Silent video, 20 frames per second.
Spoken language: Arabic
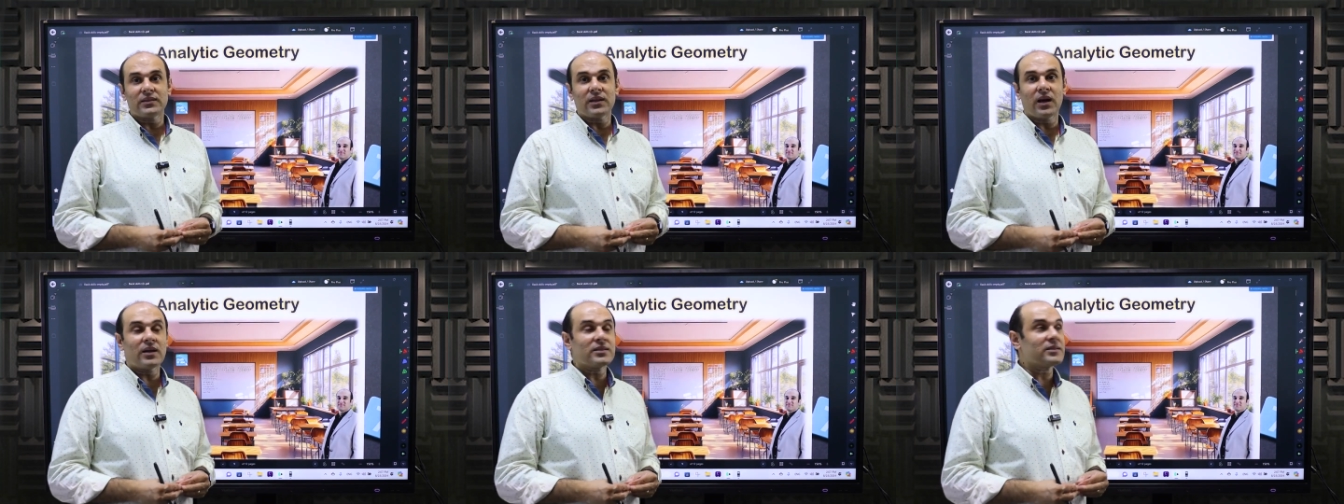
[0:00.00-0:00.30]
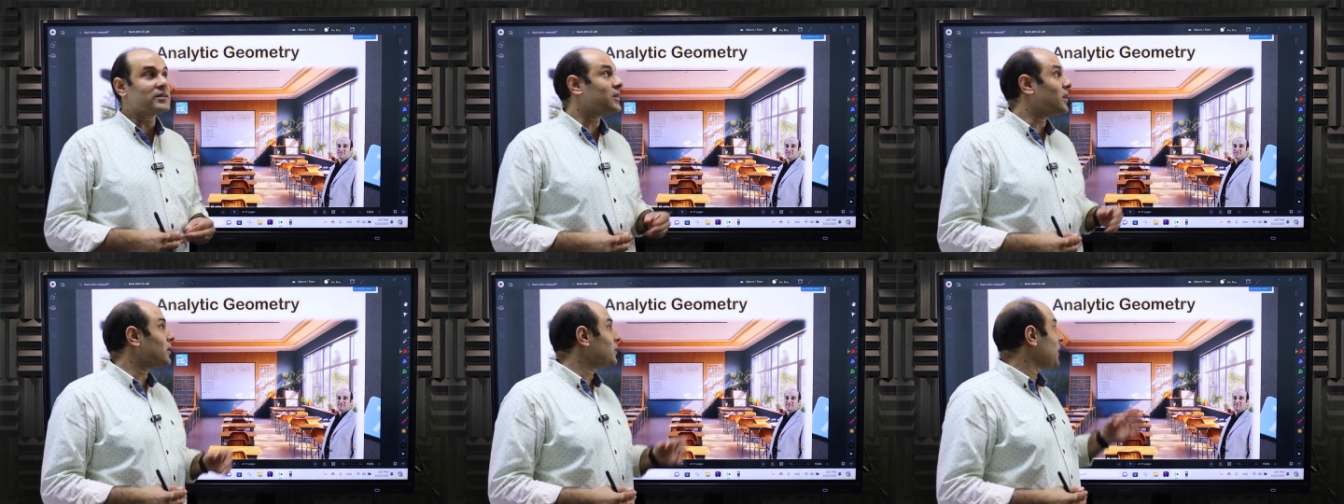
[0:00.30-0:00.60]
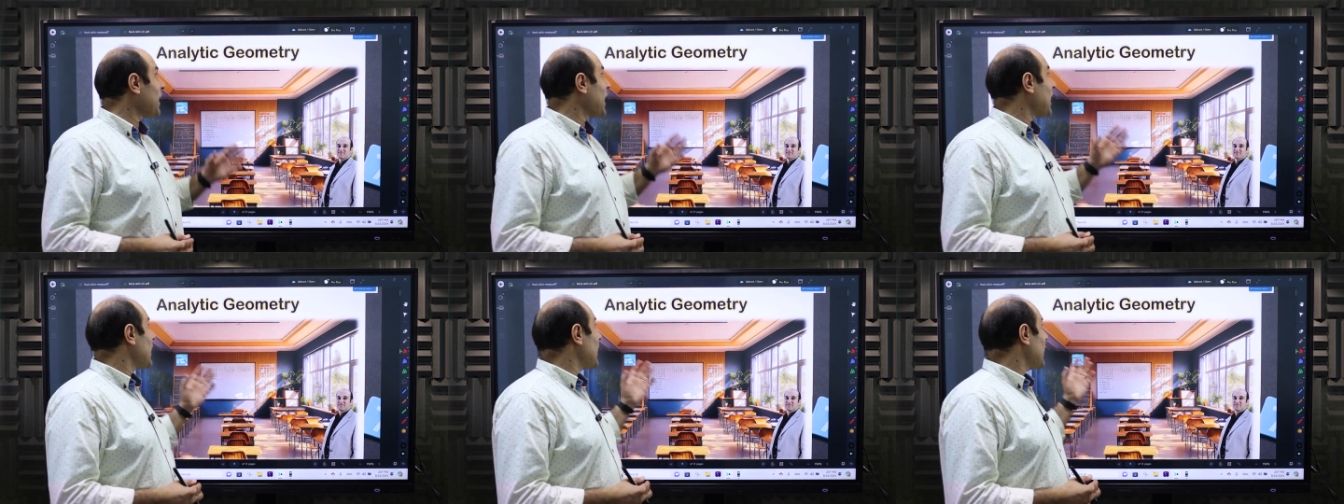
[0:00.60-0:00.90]
النهارده
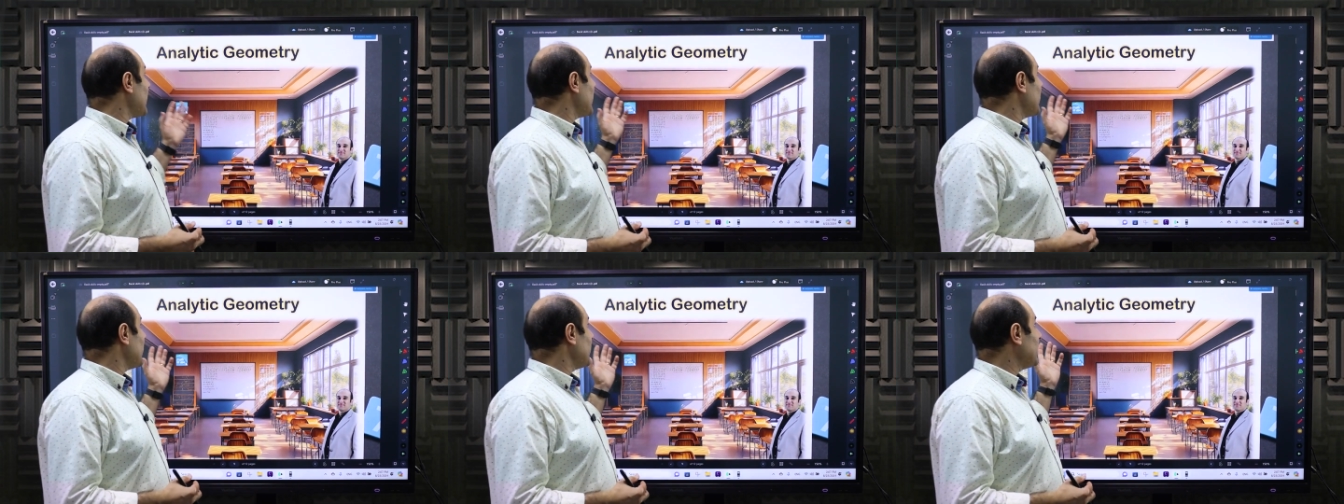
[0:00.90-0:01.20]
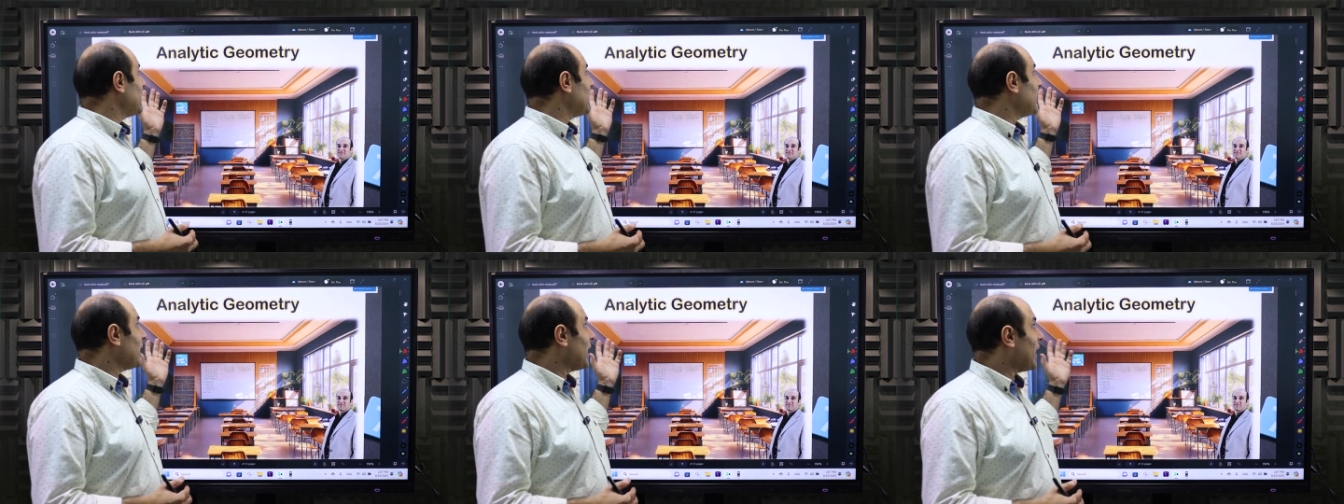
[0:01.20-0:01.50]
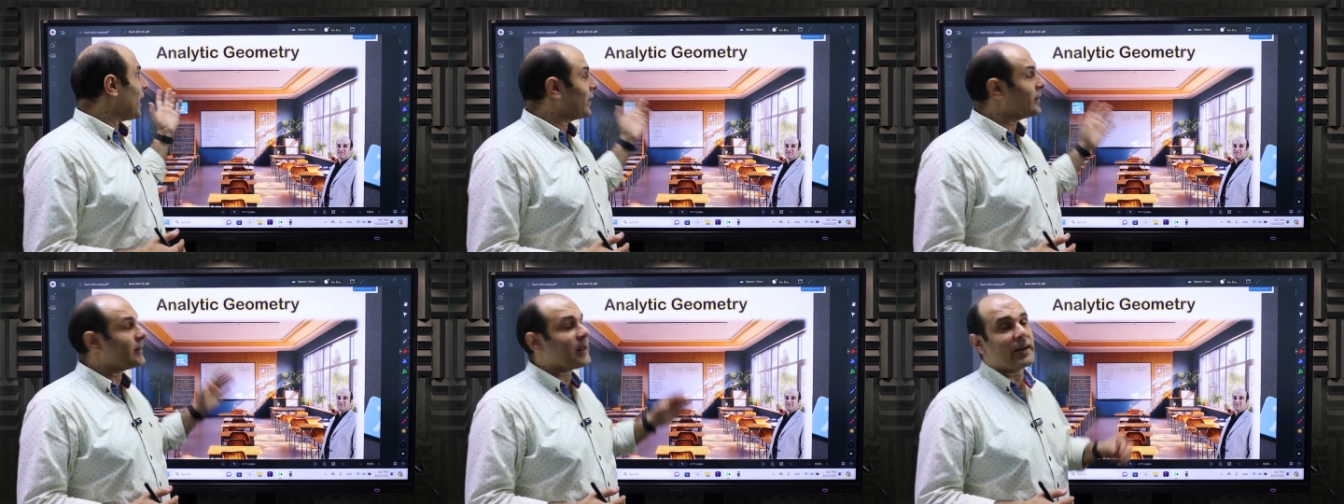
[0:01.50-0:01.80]
مع
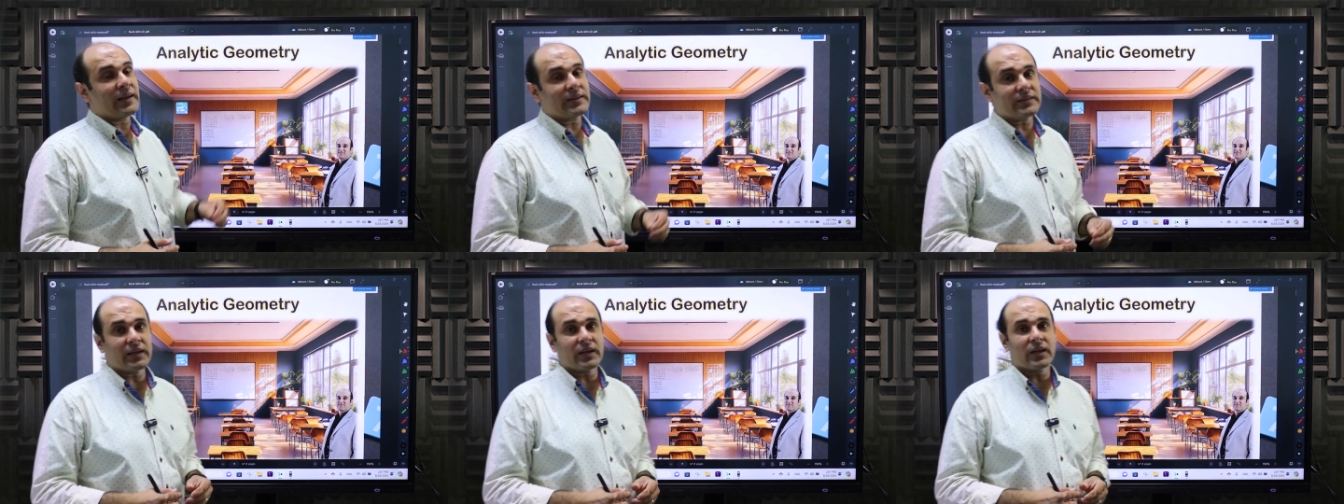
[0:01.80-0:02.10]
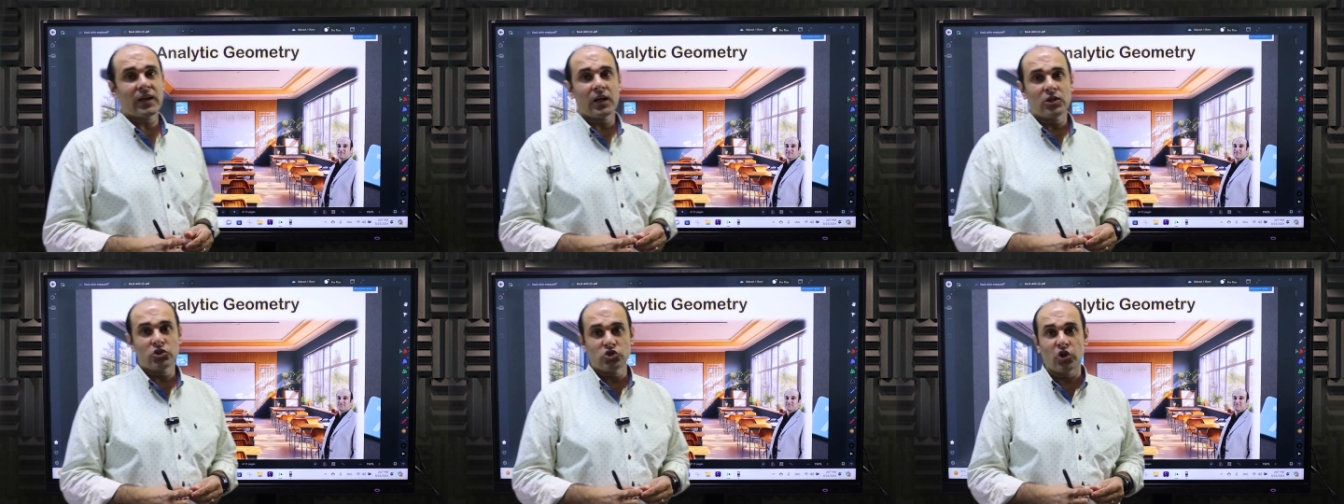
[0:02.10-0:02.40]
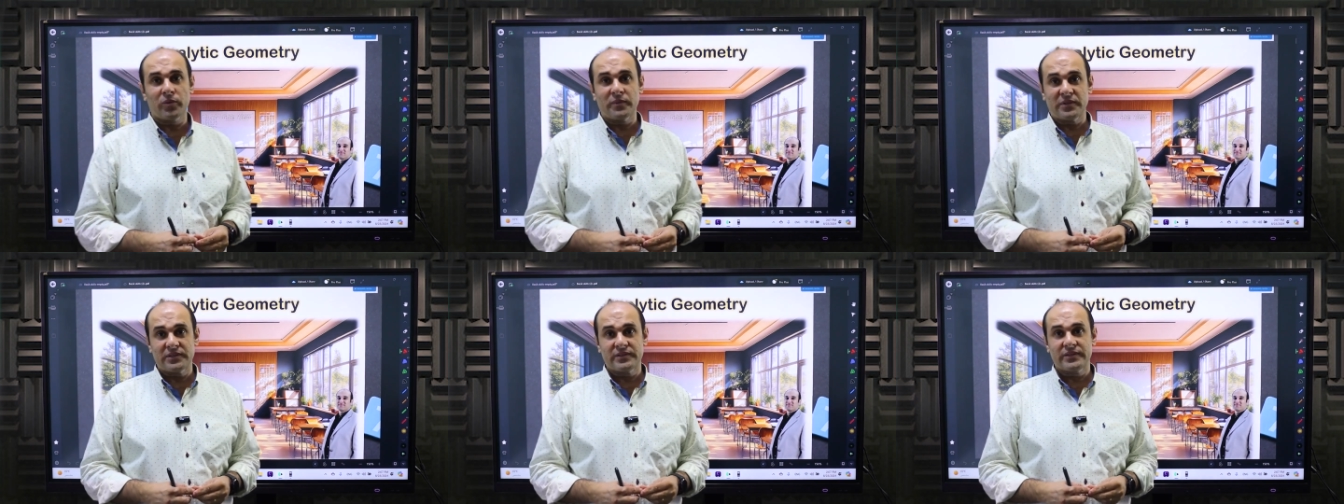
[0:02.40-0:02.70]
الاناليتيك
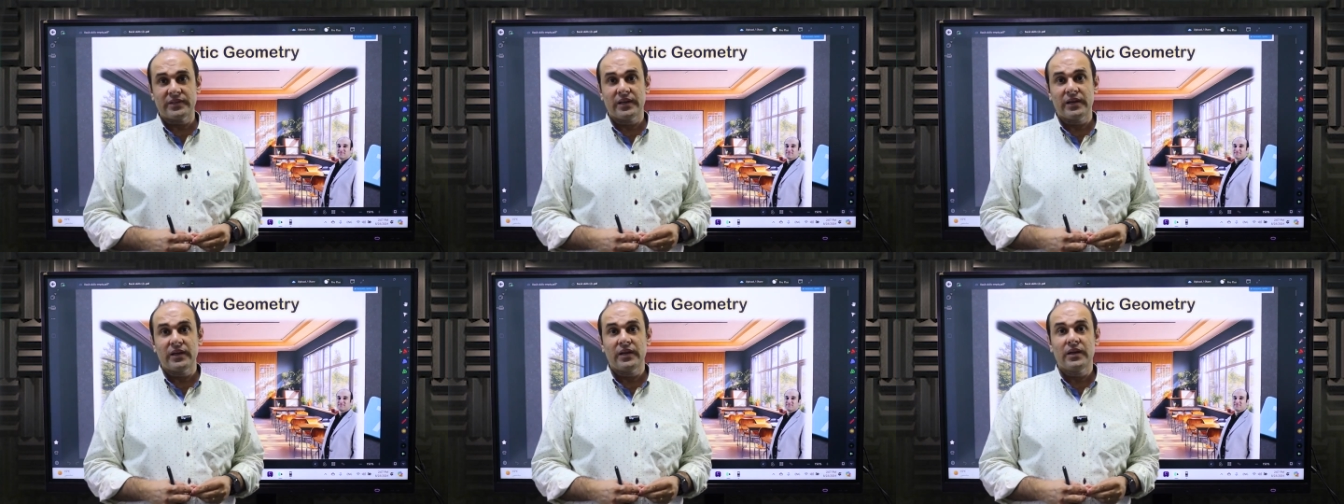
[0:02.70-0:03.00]
جيومتري